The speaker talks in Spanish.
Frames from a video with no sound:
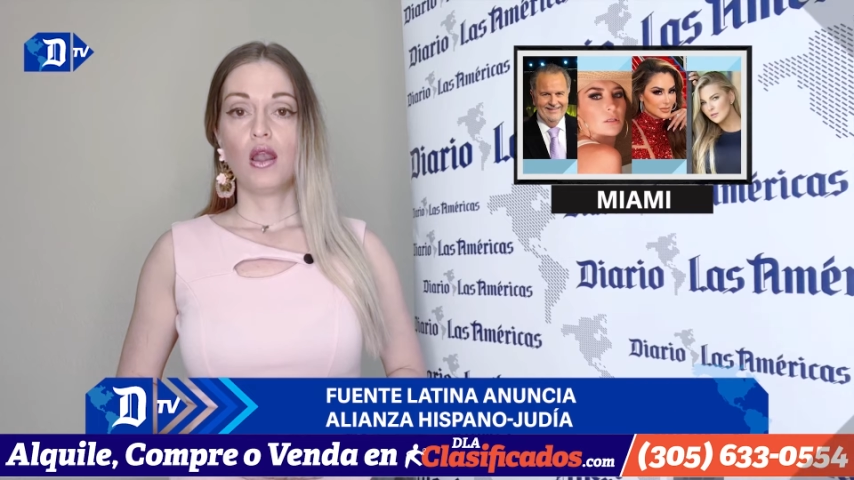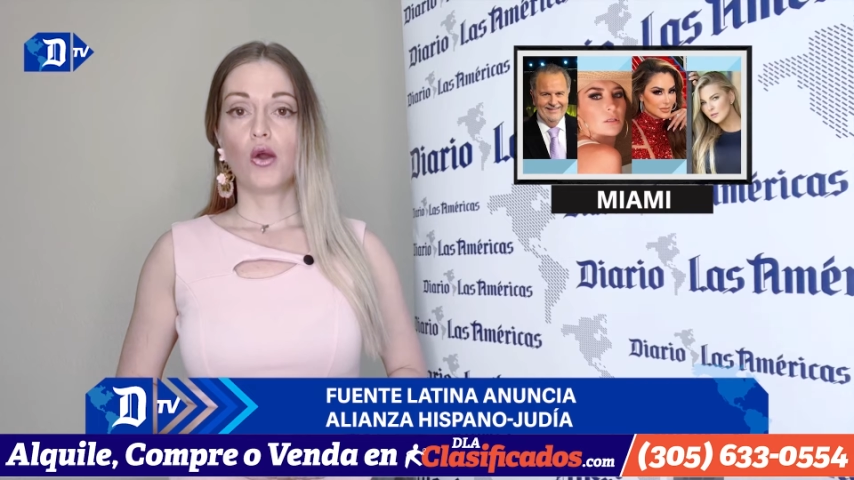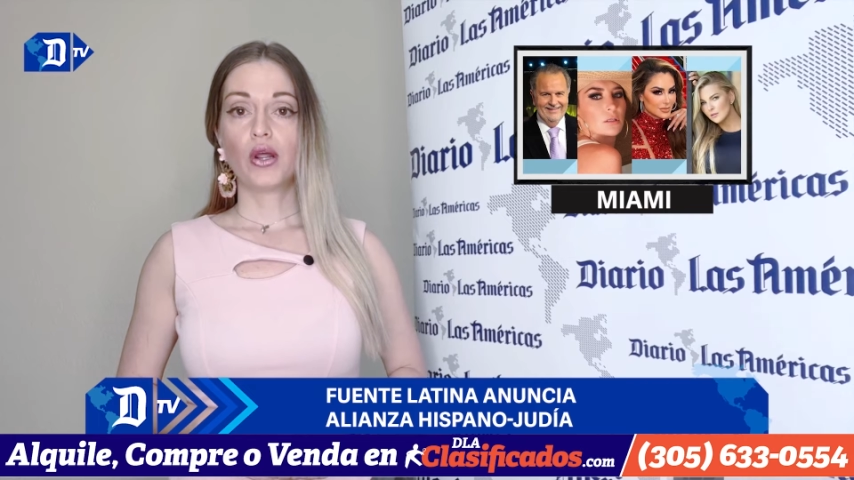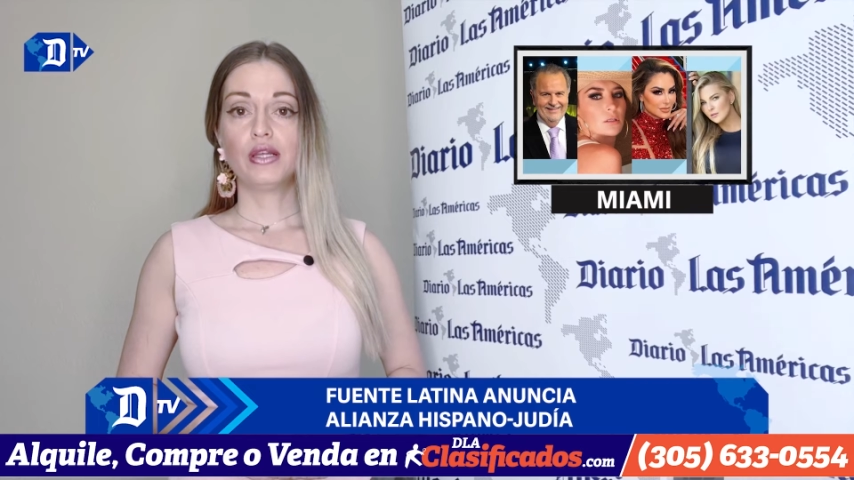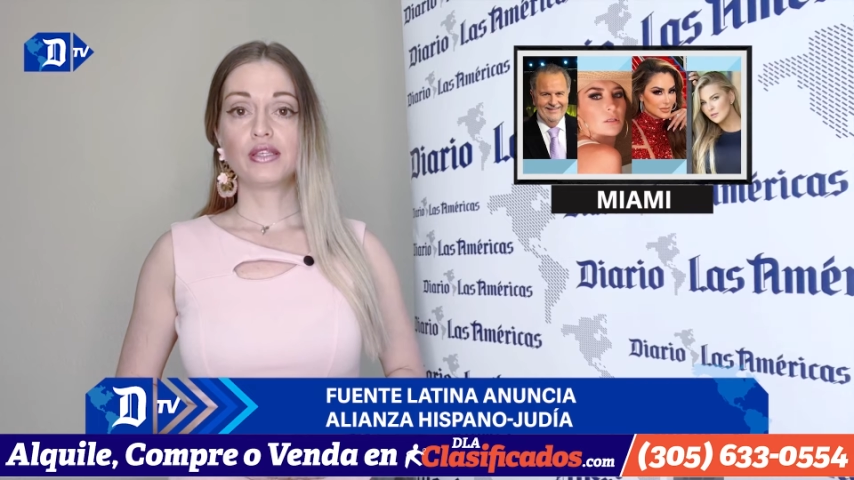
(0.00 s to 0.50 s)
La
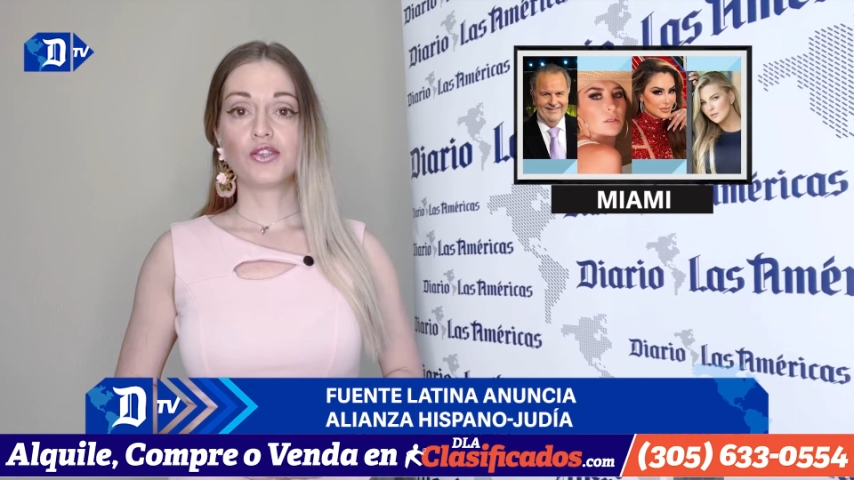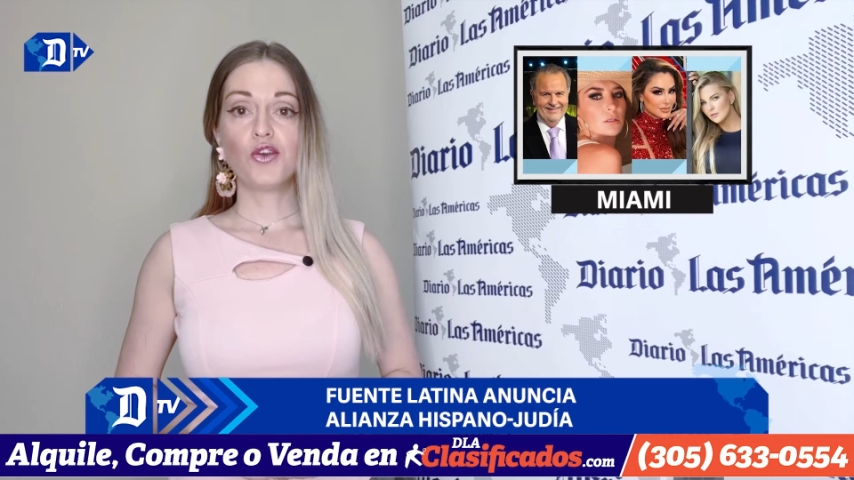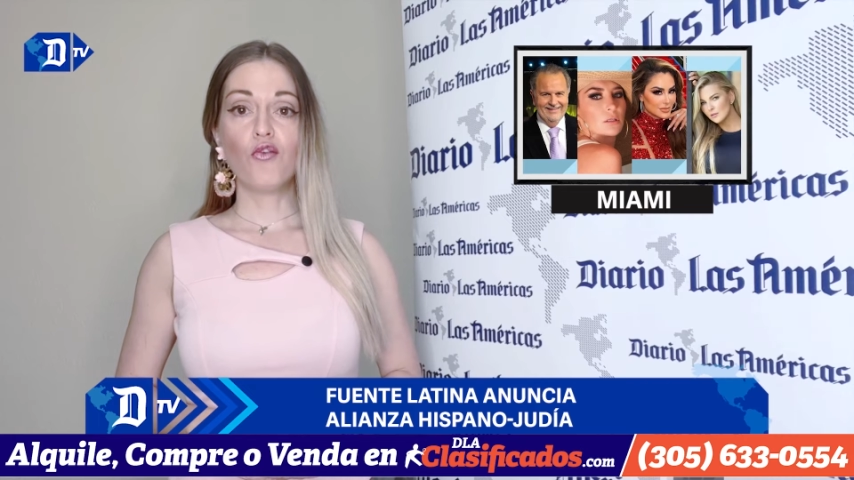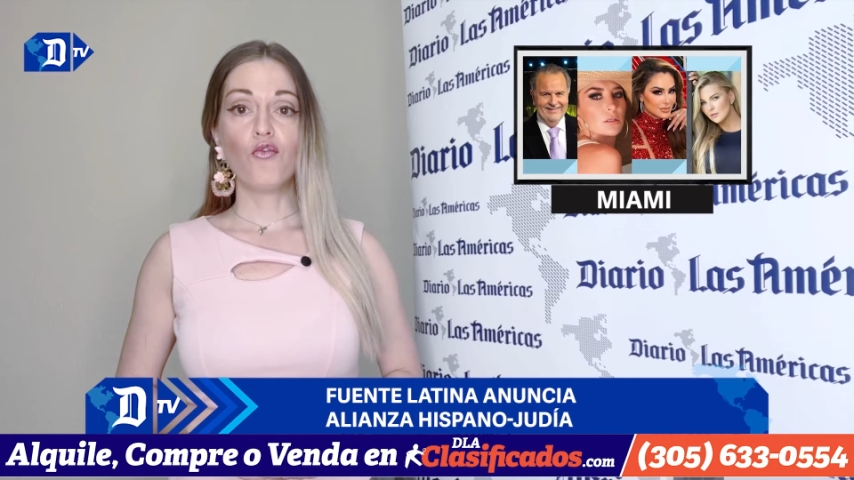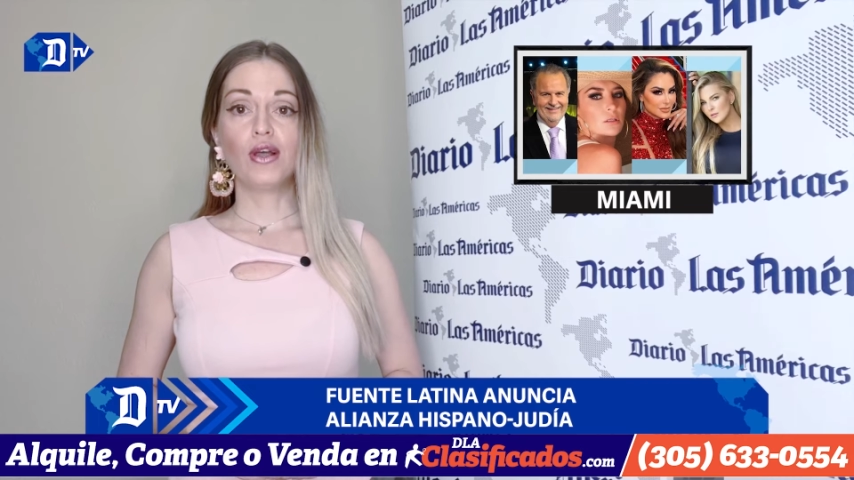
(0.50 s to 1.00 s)

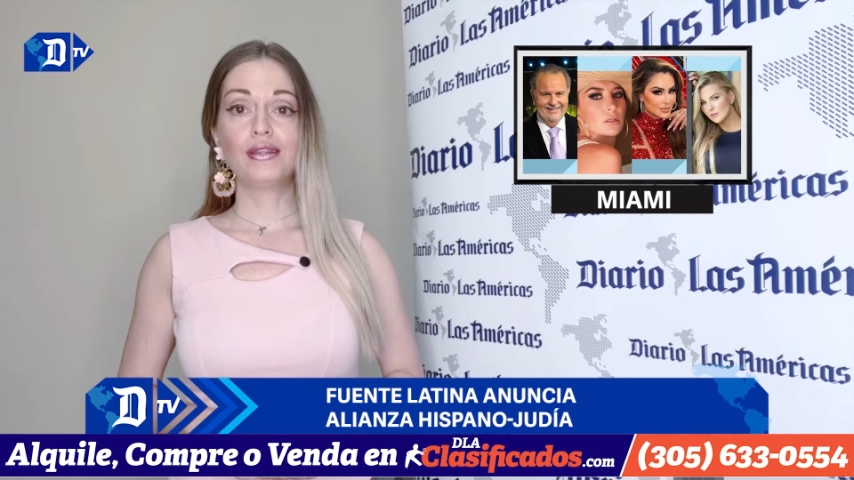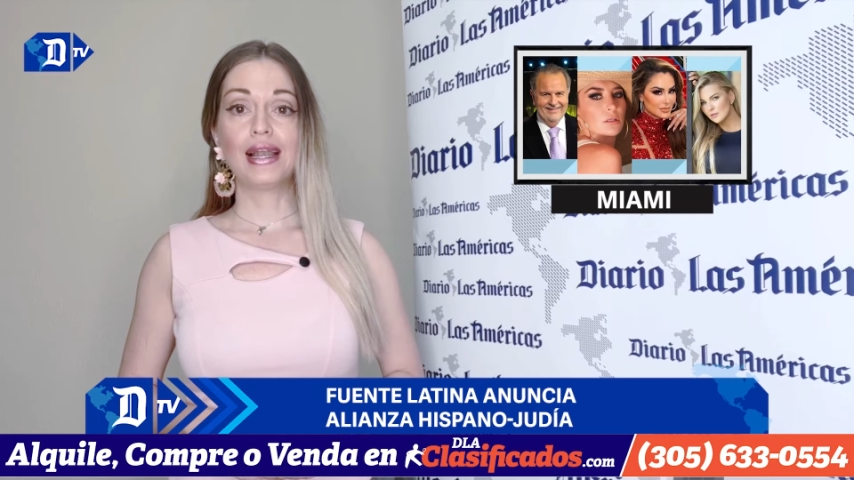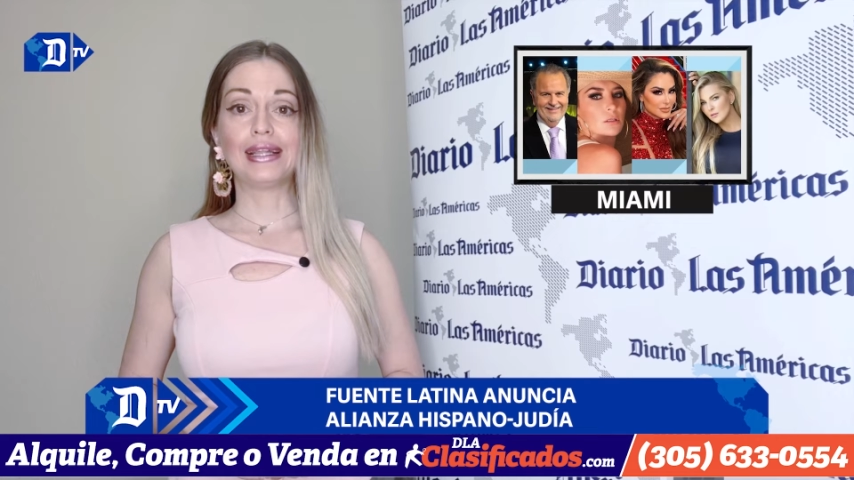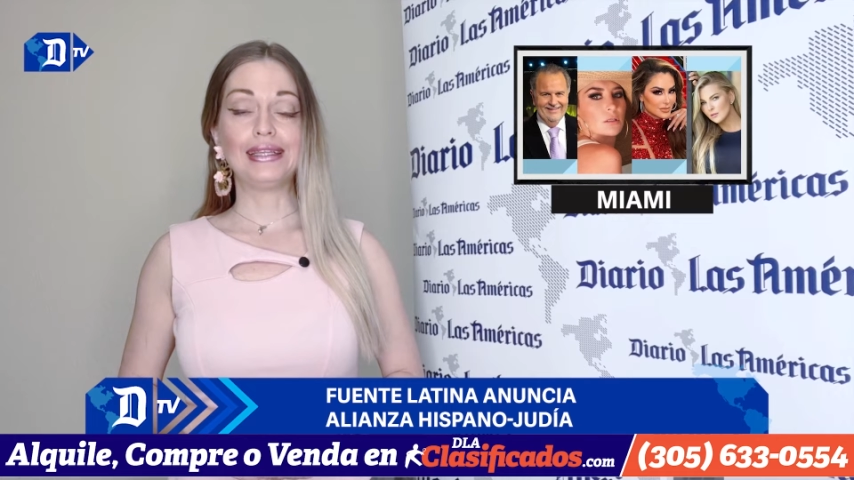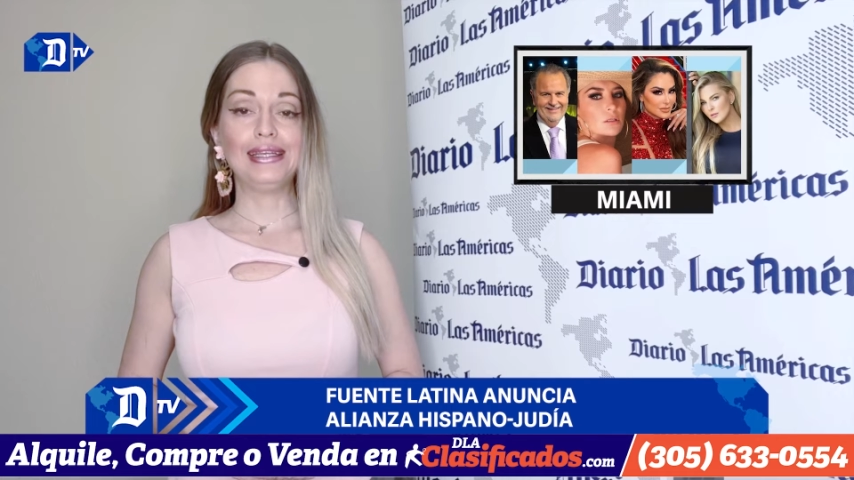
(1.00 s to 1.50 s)
organización Fuente
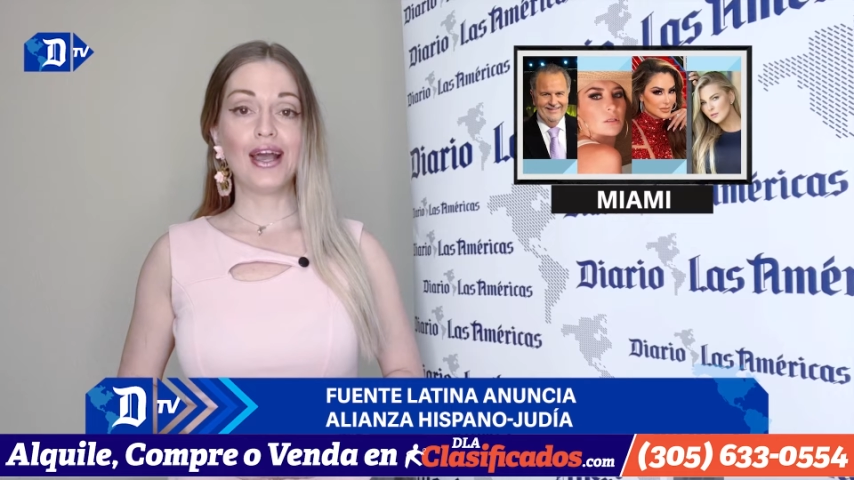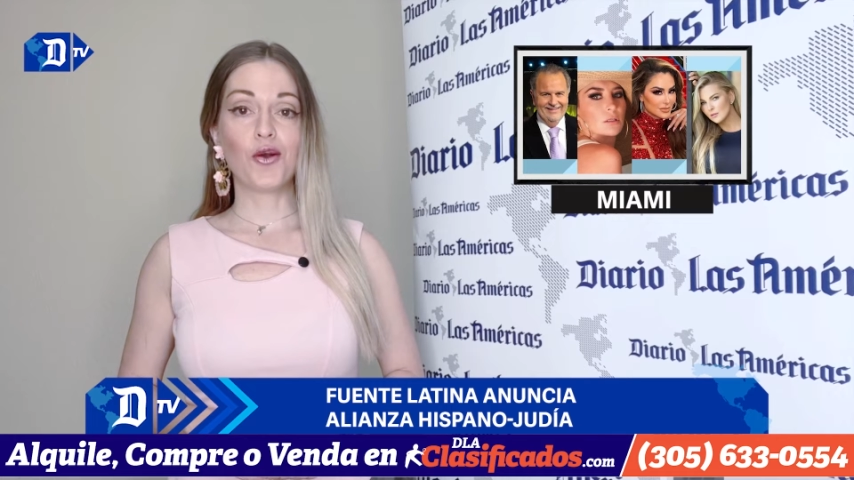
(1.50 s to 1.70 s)
Latina,